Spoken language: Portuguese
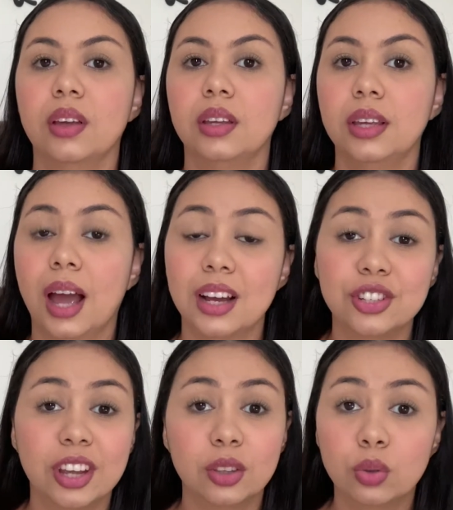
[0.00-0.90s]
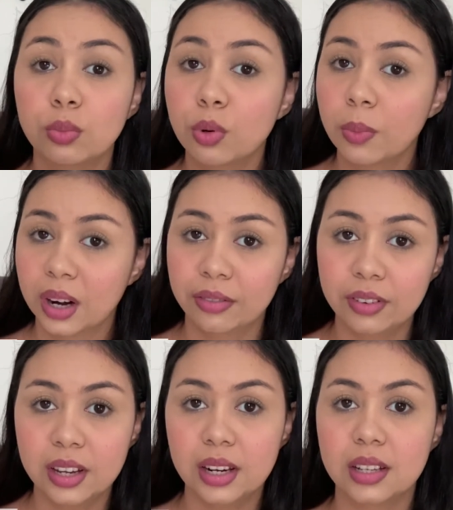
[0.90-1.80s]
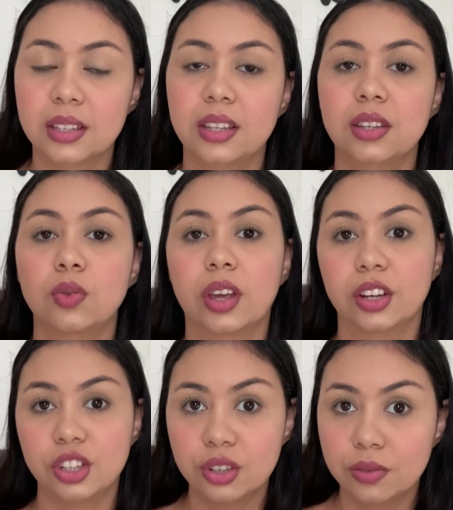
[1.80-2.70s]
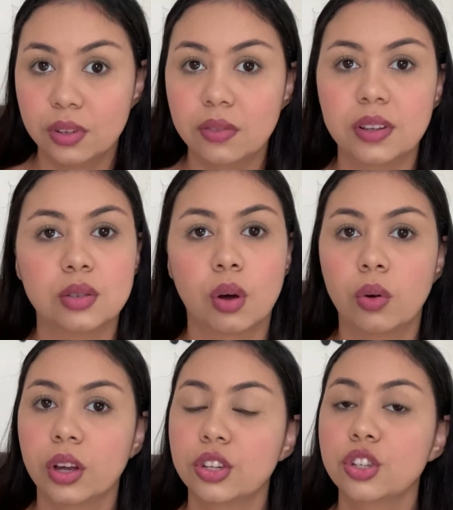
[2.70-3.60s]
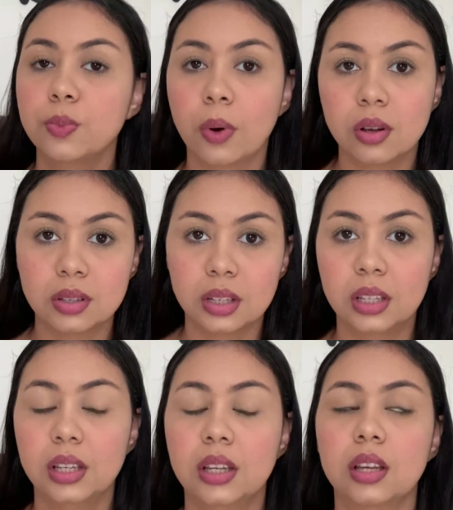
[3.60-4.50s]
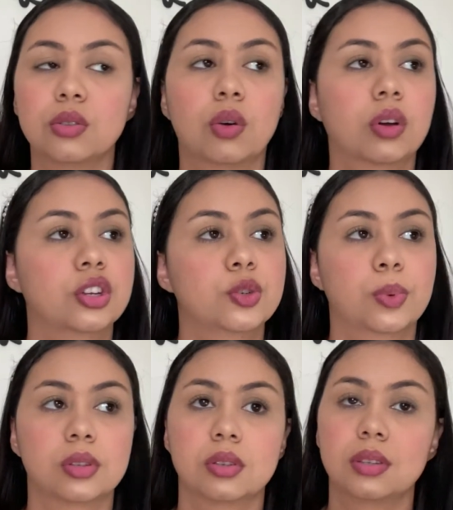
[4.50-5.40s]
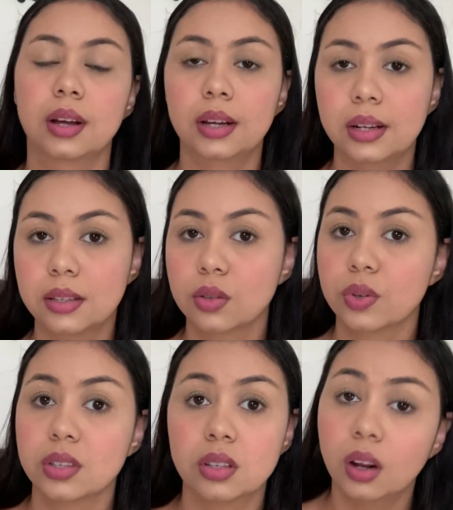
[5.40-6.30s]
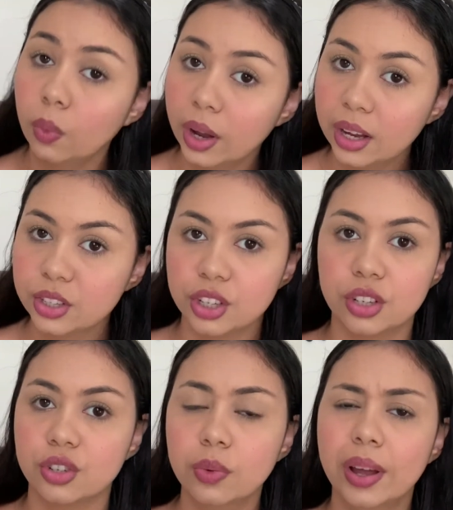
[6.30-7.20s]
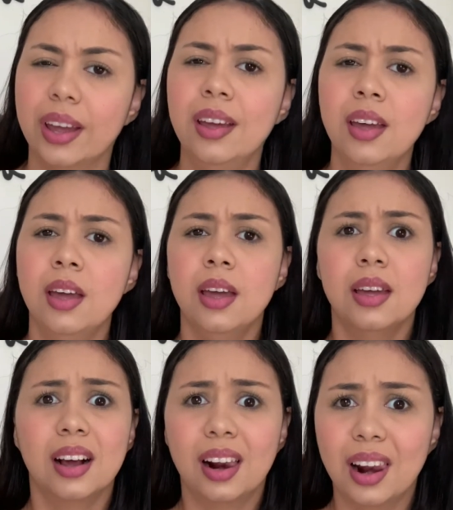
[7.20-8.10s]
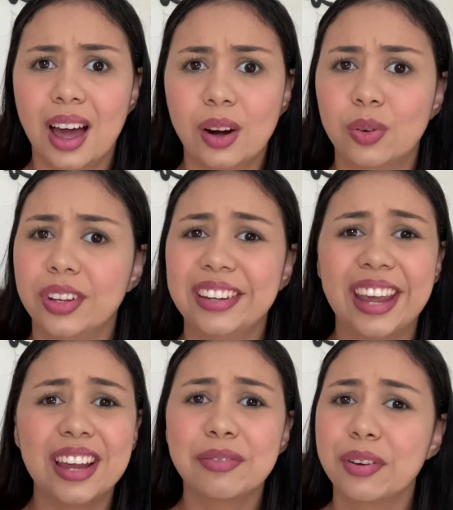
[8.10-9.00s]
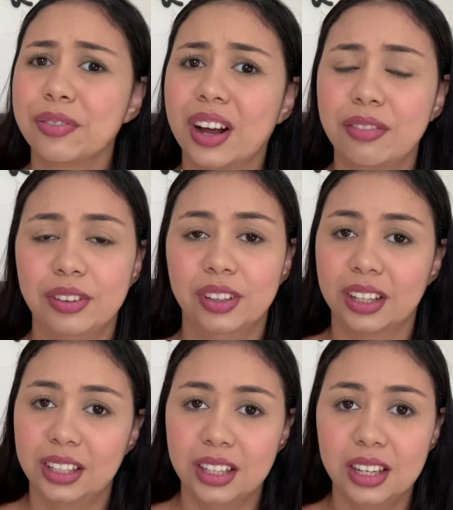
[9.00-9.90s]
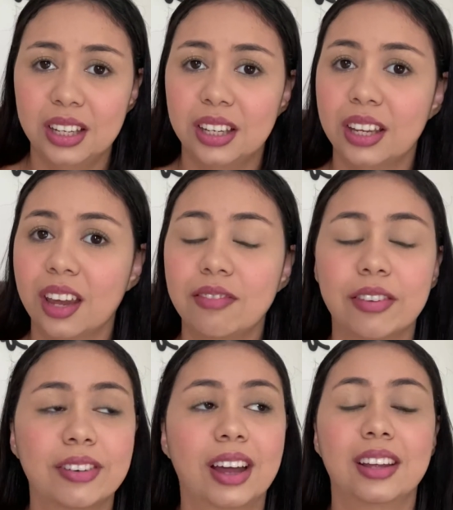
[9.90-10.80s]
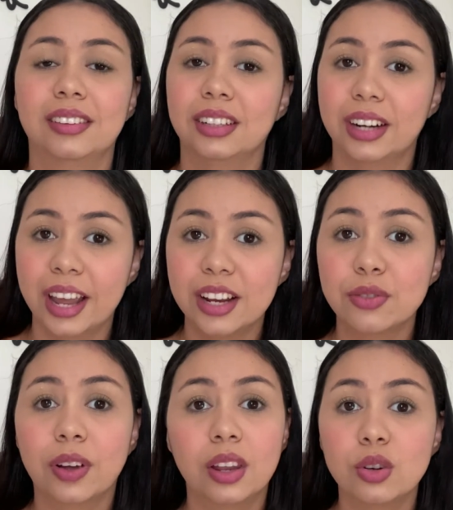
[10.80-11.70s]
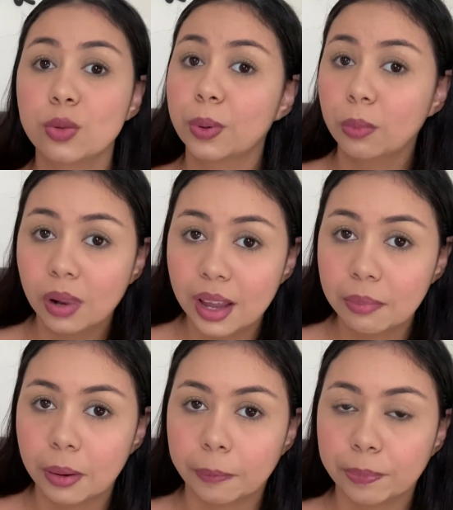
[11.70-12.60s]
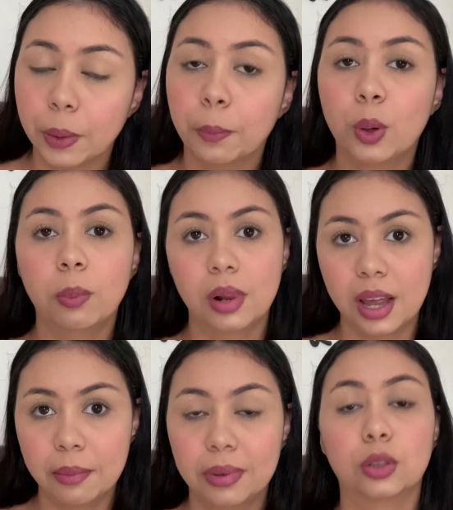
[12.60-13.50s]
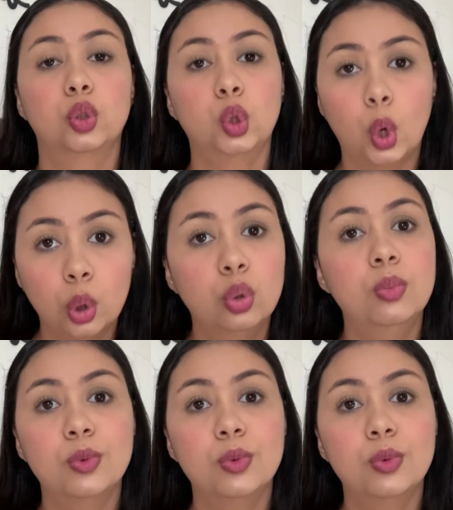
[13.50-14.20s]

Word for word: e acho que é tudo mil maravilhas, que o que a gente vive é só o que a gente posta aqui, é só o que a gente posta no Instagram, essas coisas. Não é, gente, não é. Claro, ninguém vai ficar vindo aqui, ninguém vai ficar na internet falando de problema. Problema todo